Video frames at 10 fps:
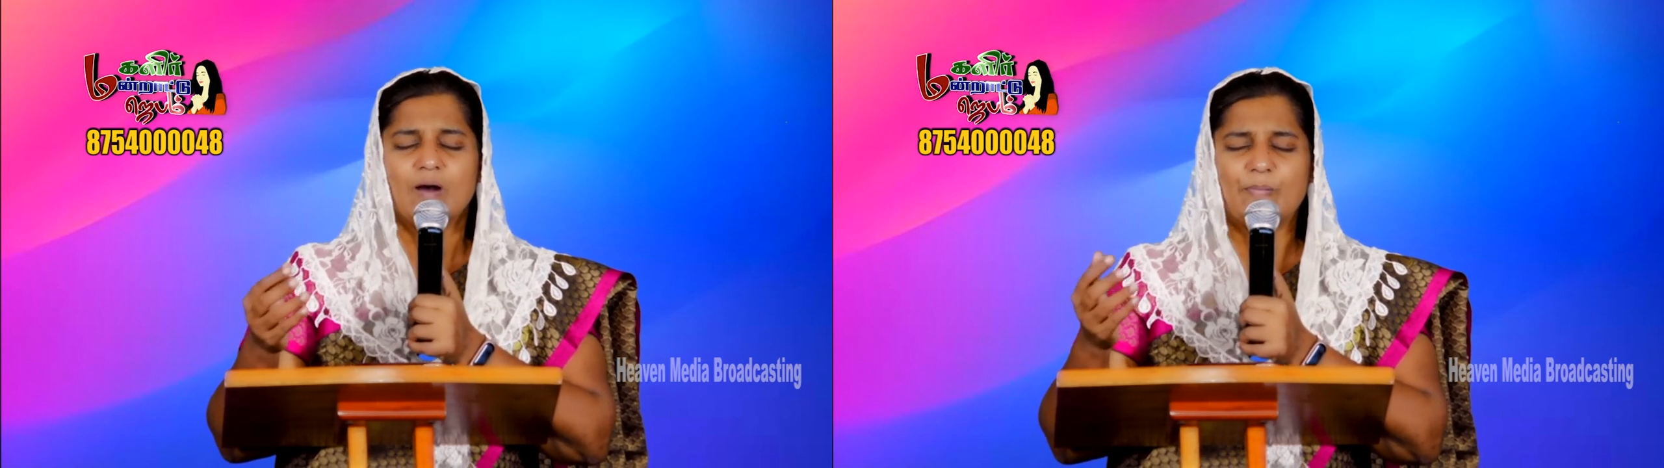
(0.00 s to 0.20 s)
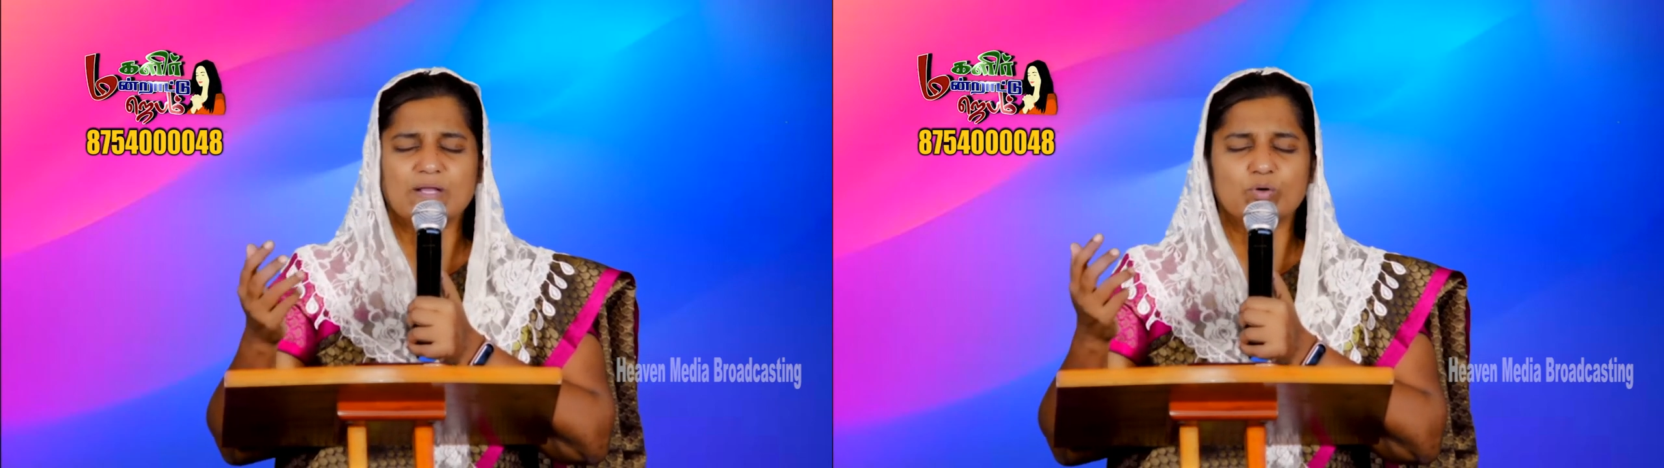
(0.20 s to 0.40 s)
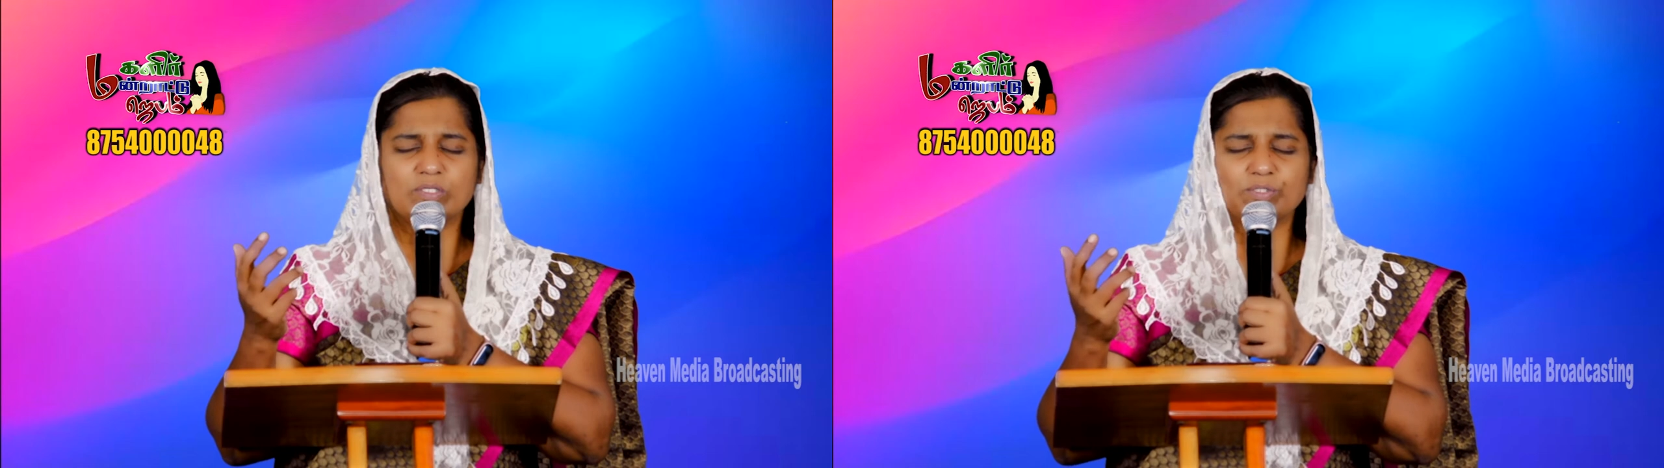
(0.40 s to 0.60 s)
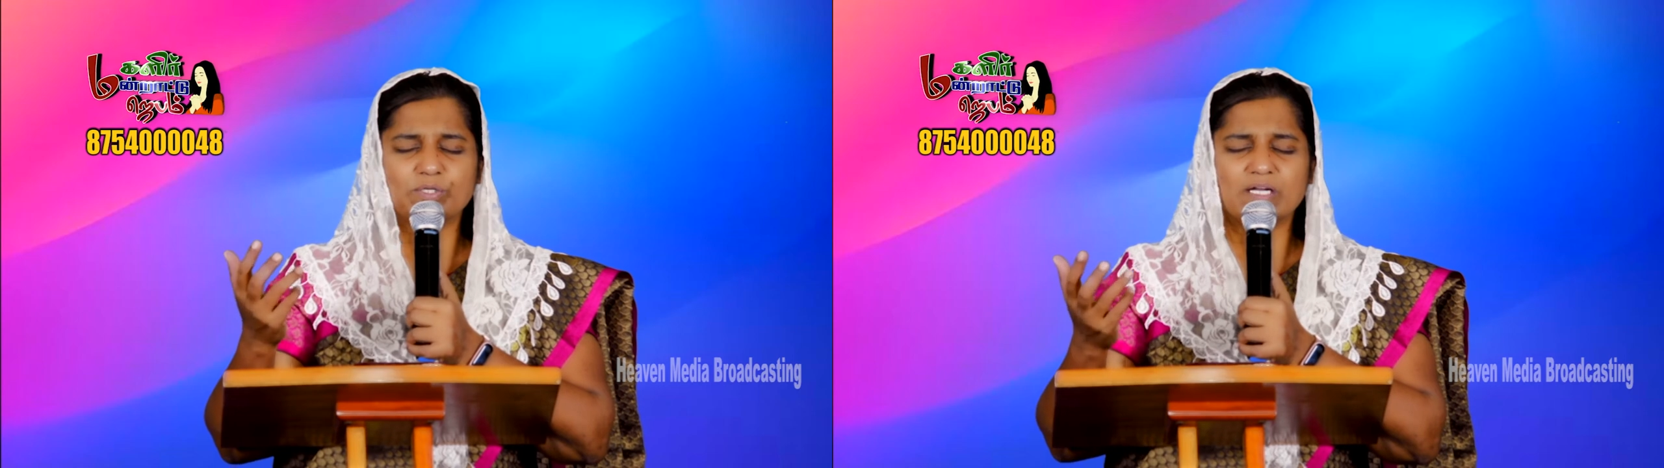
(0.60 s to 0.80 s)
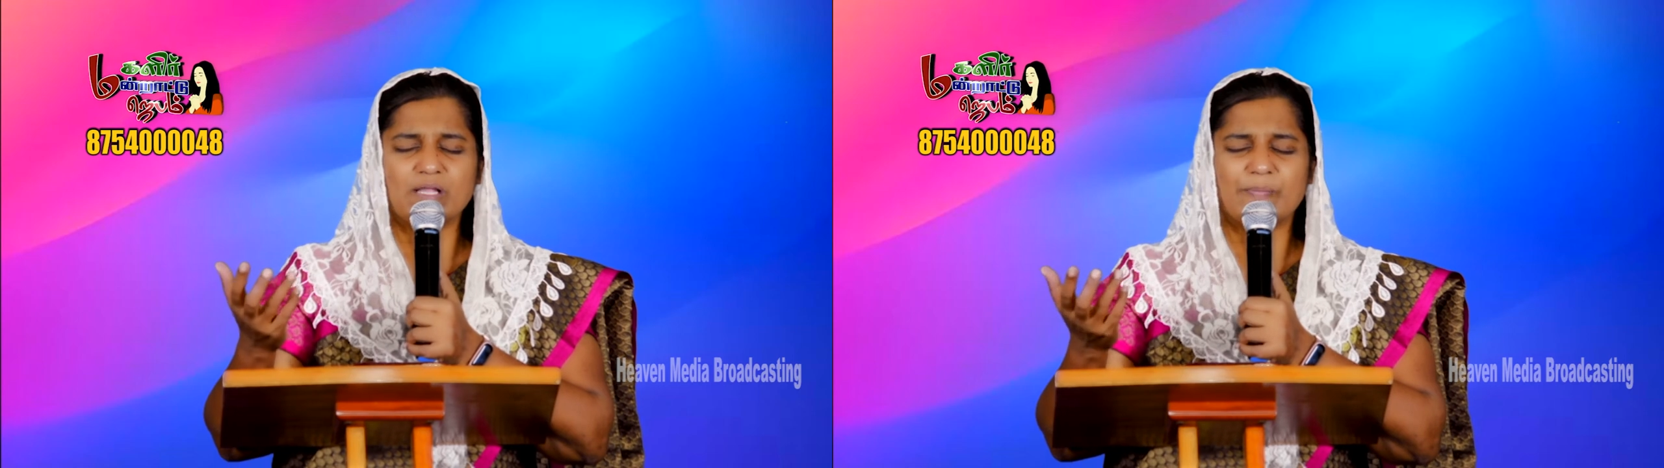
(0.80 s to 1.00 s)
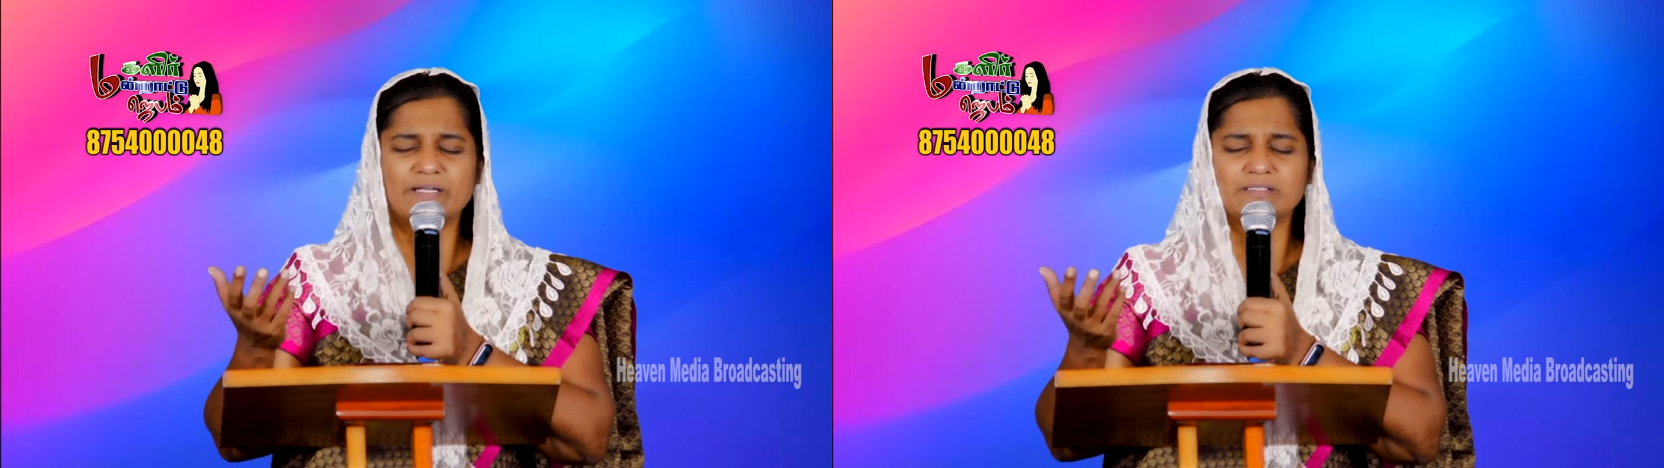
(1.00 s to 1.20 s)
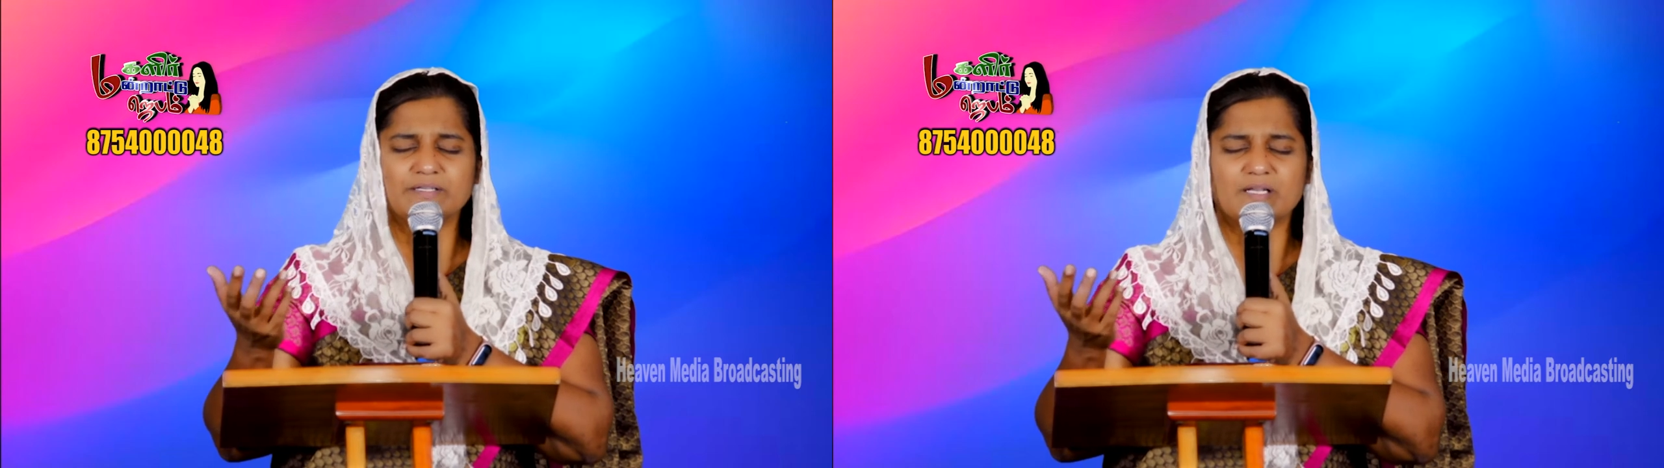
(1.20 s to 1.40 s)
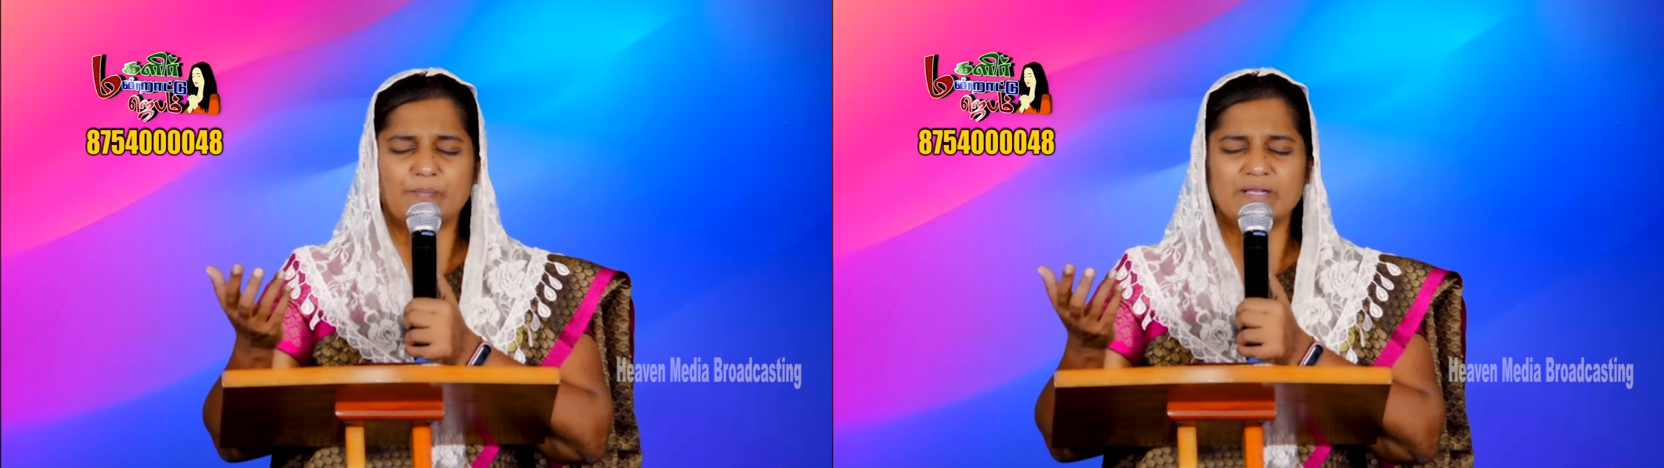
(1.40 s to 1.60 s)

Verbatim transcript: அப்பா ரோட்டோரங்களை படுத்திருக்கிற